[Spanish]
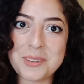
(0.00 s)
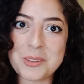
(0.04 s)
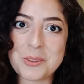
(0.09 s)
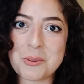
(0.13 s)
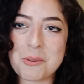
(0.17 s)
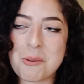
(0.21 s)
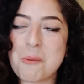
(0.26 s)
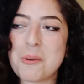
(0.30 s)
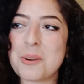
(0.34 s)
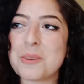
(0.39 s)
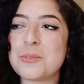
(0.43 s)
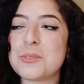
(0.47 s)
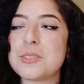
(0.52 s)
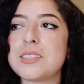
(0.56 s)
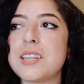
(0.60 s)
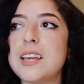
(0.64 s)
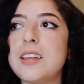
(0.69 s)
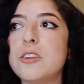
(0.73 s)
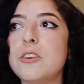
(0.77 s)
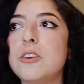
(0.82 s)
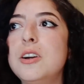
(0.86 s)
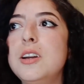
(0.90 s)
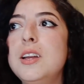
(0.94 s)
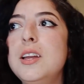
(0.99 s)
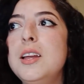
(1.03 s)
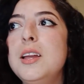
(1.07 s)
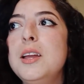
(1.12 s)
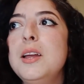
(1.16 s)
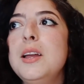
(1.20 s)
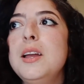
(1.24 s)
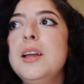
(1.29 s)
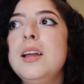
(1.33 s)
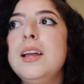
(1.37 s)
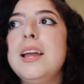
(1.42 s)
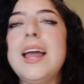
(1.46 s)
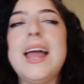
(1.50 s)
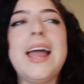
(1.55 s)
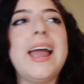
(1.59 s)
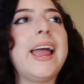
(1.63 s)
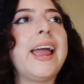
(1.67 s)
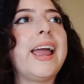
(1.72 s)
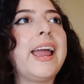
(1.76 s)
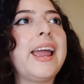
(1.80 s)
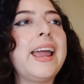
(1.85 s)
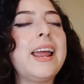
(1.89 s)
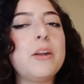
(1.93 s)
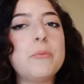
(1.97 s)
me debe haber gustado
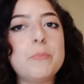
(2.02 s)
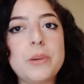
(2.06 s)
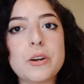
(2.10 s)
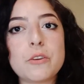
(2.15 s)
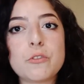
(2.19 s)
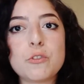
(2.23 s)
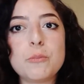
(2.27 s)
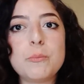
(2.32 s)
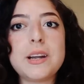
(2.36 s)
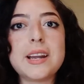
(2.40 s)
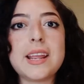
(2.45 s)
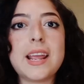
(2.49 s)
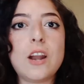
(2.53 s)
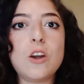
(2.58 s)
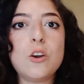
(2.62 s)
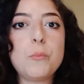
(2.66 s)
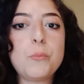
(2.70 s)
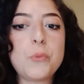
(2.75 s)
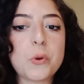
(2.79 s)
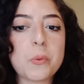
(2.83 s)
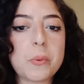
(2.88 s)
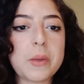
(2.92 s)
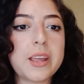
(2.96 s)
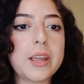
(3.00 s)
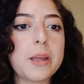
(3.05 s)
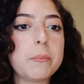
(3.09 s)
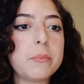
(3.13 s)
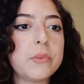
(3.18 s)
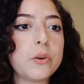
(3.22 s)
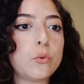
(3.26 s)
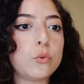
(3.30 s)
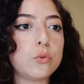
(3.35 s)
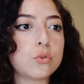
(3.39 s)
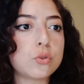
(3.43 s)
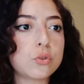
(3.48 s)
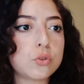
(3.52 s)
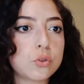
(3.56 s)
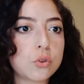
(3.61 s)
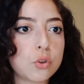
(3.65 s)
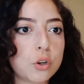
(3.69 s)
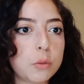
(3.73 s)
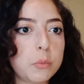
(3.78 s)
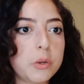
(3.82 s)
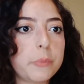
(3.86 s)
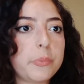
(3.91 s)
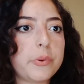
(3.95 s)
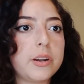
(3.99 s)
en perfumería lo probé, me
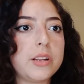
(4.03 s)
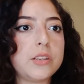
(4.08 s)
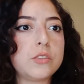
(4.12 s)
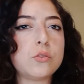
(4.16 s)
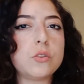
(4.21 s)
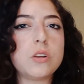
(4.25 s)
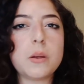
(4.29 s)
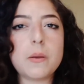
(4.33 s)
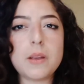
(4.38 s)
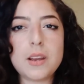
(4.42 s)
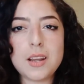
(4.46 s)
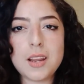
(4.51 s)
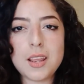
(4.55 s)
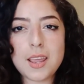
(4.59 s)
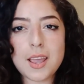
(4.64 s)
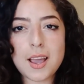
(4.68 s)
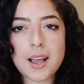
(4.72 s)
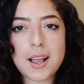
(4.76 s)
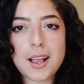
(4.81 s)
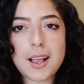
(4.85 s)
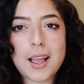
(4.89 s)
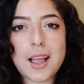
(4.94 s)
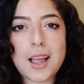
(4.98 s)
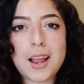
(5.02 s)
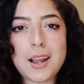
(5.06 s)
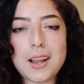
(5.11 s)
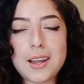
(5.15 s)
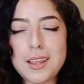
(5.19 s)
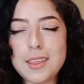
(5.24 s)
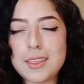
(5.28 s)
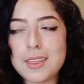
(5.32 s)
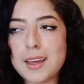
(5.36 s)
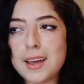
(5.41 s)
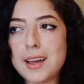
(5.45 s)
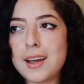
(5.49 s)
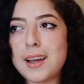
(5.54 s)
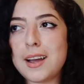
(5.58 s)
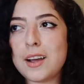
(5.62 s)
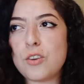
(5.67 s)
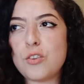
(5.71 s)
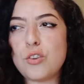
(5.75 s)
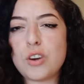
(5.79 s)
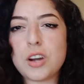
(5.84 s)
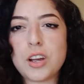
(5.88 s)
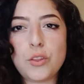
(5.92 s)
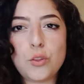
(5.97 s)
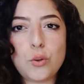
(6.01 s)
gustó, me pareció una vainilla cálida,
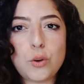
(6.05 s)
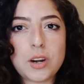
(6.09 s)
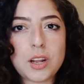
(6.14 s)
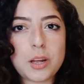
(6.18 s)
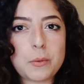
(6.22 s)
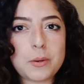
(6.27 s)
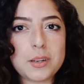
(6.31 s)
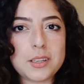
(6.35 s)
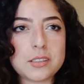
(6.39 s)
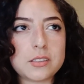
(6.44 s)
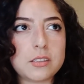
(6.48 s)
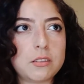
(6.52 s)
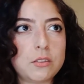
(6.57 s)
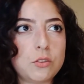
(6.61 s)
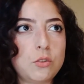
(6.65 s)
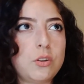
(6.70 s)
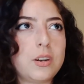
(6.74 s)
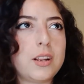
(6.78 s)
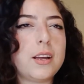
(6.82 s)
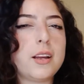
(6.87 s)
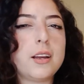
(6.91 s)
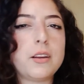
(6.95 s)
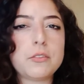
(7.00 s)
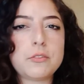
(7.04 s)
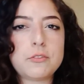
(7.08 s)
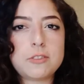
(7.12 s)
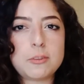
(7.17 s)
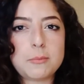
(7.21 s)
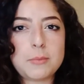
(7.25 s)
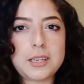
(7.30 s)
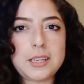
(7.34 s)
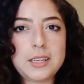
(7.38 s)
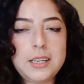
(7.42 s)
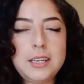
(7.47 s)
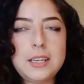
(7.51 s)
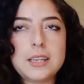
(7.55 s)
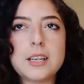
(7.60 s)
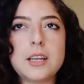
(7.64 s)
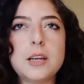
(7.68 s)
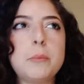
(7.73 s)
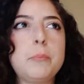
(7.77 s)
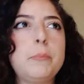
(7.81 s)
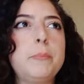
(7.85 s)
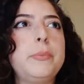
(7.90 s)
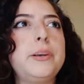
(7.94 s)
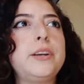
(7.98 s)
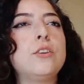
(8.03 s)
acogedora, abrazadora,
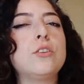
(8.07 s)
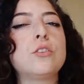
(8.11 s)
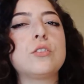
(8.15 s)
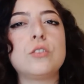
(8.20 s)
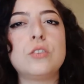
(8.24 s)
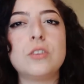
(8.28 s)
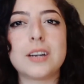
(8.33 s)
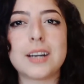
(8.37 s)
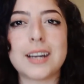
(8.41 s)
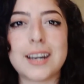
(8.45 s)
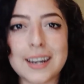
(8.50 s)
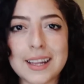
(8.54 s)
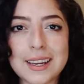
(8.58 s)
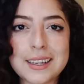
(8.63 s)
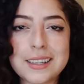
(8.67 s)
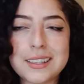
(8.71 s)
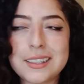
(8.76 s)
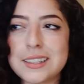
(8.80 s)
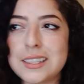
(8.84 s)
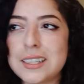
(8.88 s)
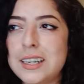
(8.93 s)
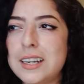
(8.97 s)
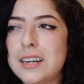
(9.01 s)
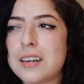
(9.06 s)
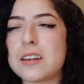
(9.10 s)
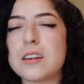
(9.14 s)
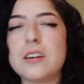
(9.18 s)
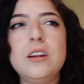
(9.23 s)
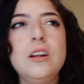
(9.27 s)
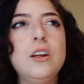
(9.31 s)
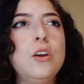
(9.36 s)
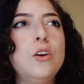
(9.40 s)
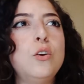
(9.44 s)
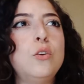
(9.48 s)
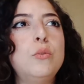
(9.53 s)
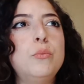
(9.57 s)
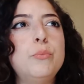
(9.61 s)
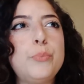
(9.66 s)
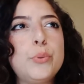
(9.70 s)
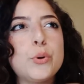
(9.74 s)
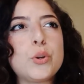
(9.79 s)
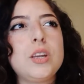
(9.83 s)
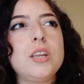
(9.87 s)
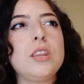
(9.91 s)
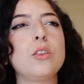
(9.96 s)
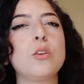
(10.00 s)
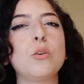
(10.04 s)
femenina, pero con carácter, un
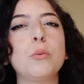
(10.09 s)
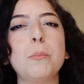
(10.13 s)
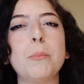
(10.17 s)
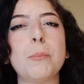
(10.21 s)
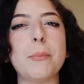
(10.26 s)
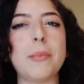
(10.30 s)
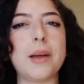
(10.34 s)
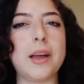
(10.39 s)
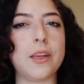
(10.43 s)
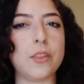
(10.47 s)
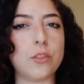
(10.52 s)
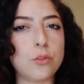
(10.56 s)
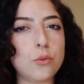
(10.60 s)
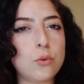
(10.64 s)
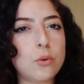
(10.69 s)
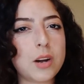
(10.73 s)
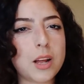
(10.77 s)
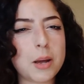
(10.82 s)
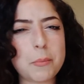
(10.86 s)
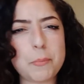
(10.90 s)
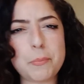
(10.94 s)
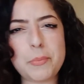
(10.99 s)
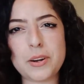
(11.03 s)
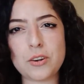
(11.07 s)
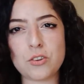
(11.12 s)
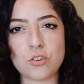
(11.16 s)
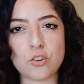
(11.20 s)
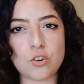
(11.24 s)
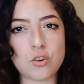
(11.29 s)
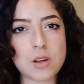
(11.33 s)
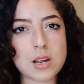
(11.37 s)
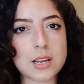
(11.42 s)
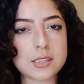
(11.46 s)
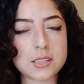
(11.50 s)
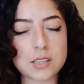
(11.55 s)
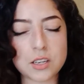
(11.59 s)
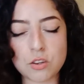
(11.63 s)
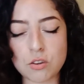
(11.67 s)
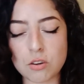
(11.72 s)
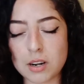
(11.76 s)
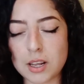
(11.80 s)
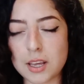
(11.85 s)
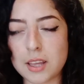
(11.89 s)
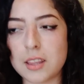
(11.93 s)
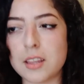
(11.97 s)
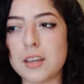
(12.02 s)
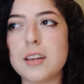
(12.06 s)
poquito madura, pero no
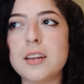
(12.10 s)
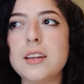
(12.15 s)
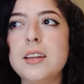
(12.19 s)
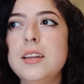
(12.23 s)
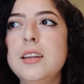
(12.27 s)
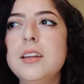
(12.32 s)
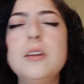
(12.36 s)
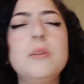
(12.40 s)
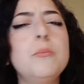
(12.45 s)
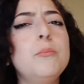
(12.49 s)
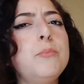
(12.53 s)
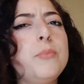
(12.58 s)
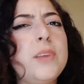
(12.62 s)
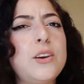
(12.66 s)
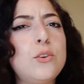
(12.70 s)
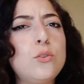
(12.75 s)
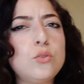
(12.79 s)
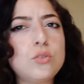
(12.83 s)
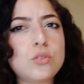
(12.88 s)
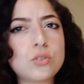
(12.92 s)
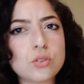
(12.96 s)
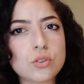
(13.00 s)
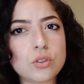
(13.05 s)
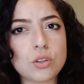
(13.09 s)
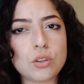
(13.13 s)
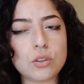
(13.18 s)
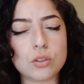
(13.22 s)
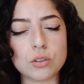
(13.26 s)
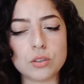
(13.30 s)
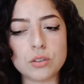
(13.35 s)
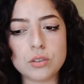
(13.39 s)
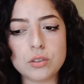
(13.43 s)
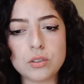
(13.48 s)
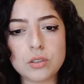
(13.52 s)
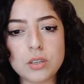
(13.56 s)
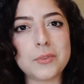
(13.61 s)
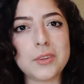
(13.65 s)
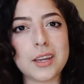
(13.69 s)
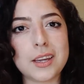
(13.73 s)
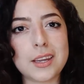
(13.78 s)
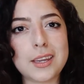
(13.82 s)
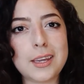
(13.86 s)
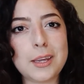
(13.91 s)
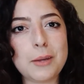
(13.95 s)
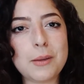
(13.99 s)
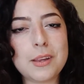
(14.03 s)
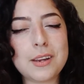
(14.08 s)
aseñorada. Me gustó. Y
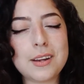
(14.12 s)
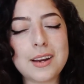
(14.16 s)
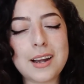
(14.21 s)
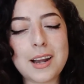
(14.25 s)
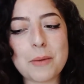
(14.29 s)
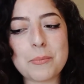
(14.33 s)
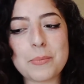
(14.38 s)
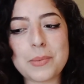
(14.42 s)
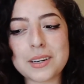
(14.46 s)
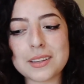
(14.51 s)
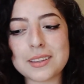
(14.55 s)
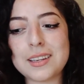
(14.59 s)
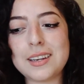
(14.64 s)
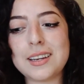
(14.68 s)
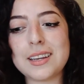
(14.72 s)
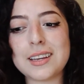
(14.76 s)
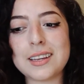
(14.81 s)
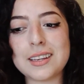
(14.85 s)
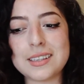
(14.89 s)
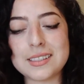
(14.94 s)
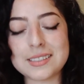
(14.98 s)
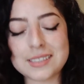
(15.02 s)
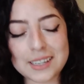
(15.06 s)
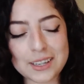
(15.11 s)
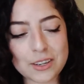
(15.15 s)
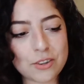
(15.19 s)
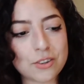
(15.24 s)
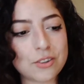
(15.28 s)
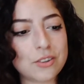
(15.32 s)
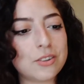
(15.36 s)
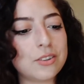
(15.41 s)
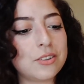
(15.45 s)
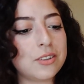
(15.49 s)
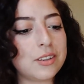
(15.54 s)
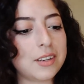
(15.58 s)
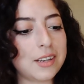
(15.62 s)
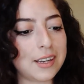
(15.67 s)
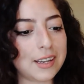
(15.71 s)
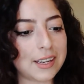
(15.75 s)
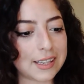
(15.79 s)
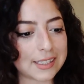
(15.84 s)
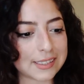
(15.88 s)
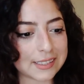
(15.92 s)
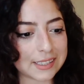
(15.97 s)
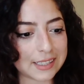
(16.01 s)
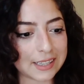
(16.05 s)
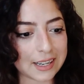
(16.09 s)
aquí viene la parte en la que en serio
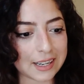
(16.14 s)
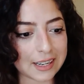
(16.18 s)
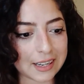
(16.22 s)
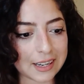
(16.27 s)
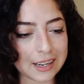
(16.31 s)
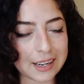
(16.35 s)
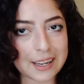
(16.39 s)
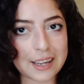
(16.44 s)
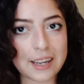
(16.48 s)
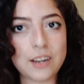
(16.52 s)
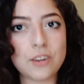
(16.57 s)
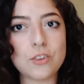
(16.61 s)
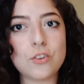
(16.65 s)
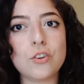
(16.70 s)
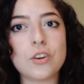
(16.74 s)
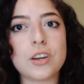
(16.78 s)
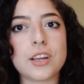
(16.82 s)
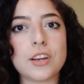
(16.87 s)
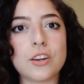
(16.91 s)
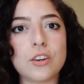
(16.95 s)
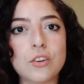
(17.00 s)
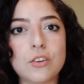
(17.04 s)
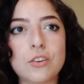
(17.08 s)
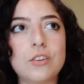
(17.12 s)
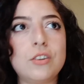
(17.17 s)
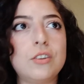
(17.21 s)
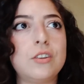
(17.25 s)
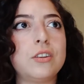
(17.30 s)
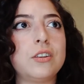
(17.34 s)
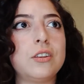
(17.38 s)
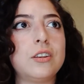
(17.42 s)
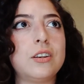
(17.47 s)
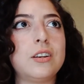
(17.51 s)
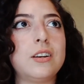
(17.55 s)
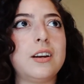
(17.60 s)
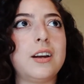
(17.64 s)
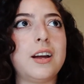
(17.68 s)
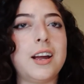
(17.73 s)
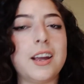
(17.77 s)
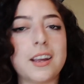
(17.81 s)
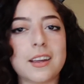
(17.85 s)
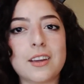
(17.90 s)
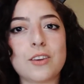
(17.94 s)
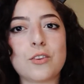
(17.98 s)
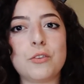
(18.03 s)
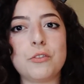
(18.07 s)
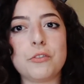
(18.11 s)
les recalco que no
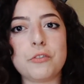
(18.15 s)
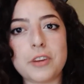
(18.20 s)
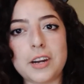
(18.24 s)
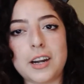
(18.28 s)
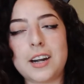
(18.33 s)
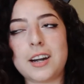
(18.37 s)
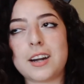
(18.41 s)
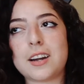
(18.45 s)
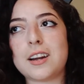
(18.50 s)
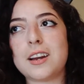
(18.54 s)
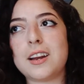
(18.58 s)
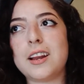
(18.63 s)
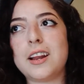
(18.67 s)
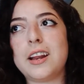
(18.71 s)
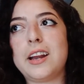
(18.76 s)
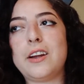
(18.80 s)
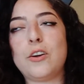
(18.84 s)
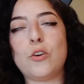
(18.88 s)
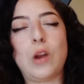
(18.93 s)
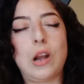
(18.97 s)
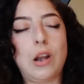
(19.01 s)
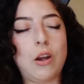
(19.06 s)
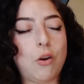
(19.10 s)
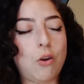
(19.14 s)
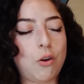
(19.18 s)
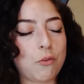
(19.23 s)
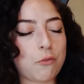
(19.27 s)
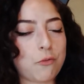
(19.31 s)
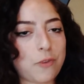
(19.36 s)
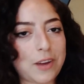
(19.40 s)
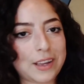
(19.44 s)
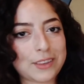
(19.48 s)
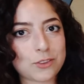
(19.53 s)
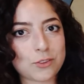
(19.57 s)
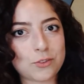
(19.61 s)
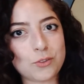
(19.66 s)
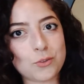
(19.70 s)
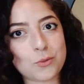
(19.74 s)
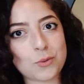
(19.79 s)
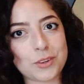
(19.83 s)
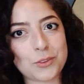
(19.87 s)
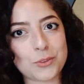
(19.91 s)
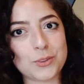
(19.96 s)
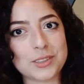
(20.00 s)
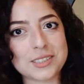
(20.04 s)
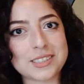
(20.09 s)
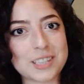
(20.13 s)
hay que confiar en el olfato
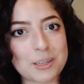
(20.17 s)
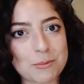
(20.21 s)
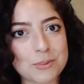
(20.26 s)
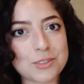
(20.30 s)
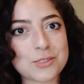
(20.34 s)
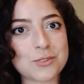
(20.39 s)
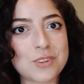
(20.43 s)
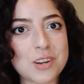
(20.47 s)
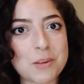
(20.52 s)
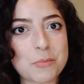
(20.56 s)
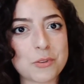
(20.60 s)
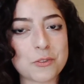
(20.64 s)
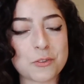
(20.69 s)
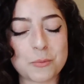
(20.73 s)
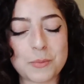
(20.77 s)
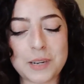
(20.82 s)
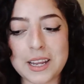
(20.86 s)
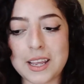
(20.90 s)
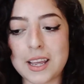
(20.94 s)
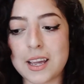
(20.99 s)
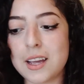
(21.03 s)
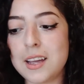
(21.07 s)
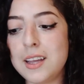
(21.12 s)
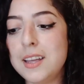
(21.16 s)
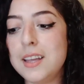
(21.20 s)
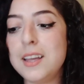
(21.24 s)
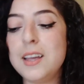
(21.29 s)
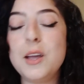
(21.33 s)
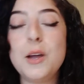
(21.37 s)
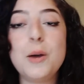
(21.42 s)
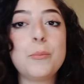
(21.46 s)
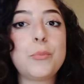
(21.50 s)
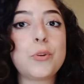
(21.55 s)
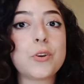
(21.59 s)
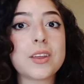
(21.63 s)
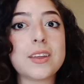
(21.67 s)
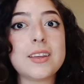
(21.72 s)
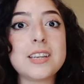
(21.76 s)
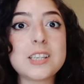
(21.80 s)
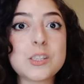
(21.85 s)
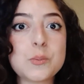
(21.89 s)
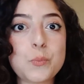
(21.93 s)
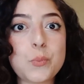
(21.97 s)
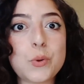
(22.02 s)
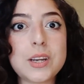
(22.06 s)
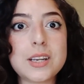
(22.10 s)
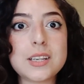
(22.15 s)
cuando estamos en una perfumería, porque
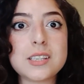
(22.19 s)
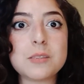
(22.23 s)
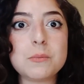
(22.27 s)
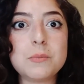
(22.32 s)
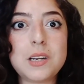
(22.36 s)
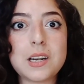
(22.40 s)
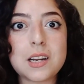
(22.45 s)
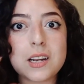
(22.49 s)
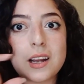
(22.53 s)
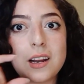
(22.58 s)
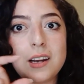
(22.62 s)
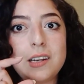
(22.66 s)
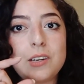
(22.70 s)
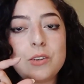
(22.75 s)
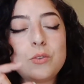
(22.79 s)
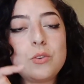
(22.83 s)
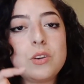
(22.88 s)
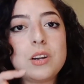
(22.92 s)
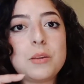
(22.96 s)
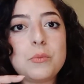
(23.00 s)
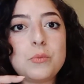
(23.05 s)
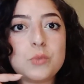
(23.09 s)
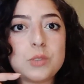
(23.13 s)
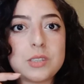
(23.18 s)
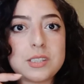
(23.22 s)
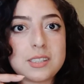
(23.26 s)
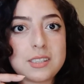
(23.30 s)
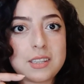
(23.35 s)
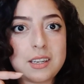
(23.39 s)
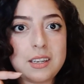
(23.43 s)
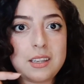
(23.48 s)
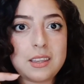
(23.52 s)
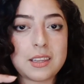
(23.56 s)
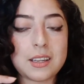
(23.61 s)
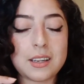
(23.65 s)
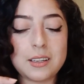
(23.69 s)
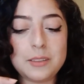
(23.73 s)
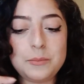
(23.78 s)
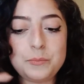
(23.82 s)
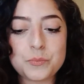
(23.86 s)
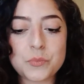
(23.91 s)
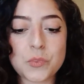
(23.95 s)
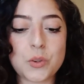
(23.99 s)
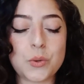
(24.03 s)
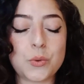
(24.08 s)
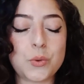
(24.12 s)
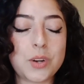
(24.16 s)
después me regalaron una
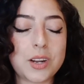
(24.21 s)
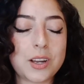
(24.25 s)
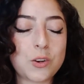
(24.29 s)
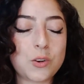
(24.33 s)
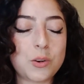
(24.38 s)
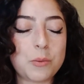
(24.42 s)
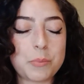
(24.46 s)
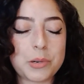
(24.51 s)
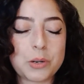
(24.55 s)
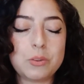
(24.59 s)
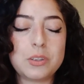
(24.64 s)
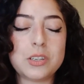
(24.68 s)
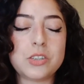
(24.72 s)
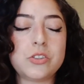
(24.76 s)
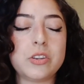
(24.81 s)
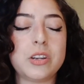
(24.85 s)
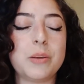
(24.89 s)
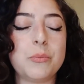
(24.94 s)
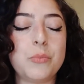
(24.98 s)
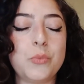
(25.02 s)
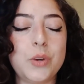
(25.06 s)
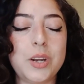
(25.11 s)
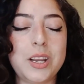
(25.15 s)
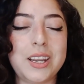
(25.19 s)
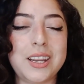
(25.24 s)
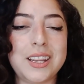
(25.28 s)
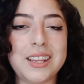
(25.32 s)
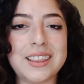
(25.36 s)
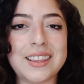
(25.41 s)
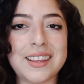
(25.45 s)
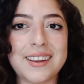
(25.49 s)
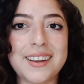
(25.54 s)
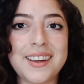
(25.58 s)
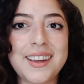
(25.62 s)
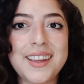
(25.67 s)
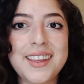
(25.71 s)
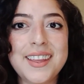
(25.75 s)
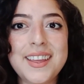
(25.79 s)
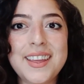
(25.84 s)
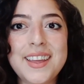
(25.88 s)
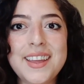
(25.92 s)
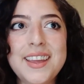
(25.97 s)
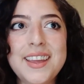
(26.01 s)
muestrita con una compra una chica muy linda.